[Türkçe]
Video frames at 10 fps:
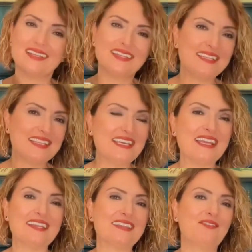
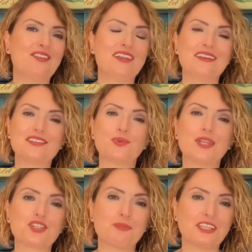yeni hedeflerinize
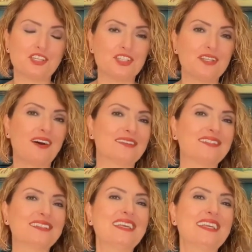ulaşmak için de
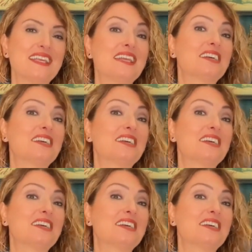artık yeni